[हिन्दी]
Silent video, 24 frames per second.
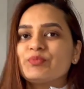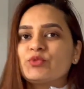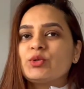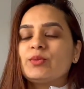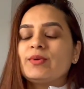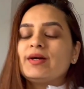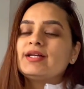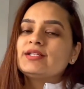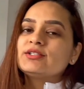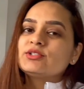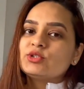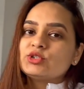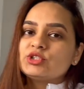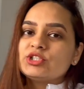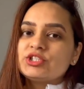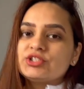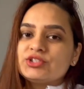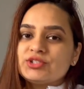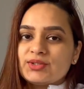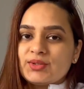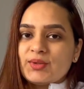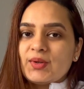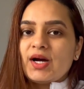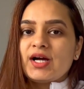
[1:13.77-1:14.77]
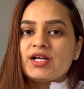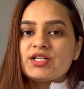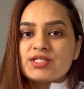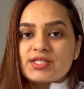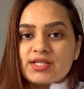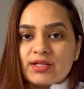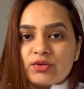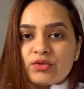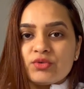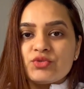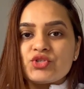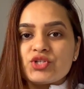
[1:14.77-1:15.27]
तो मैंने सोचा चलो आज
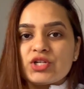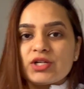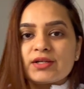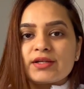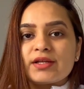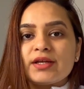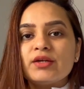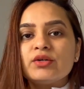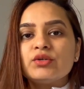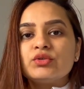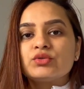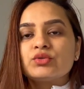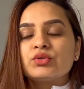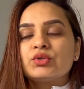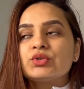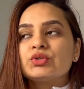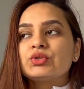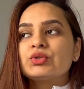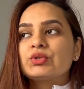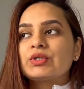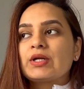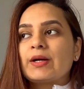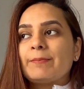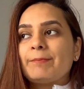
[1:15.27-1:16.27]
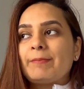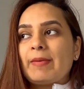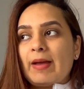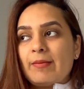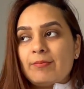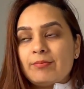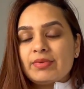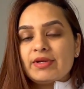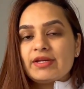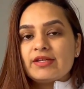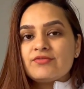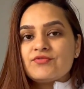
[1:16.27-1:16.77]
सलून चल के खुद को थोड़ा
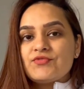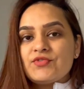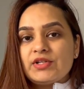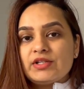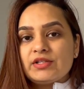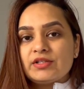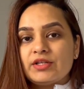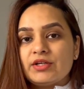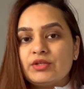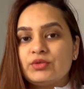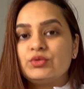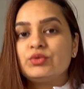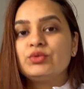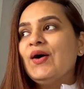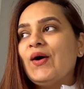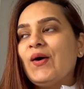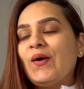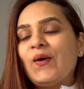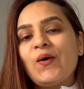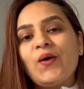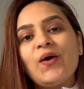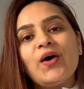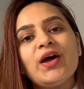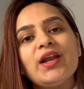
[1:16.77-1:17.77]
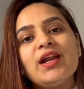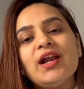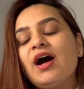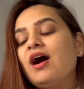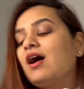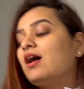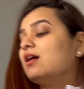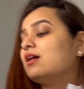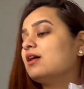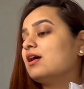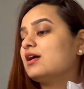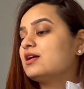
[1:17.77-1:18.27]
पैम्परिंग फील दे दूँ और
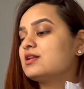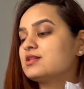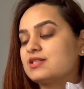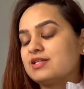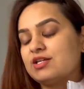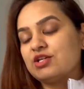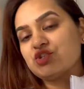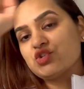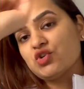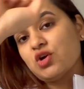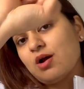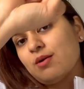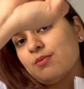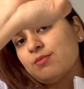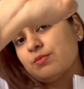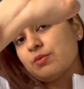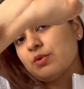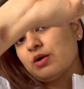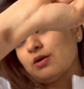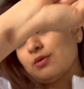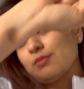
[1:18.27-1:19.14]
हाँ गाइज ये जो आप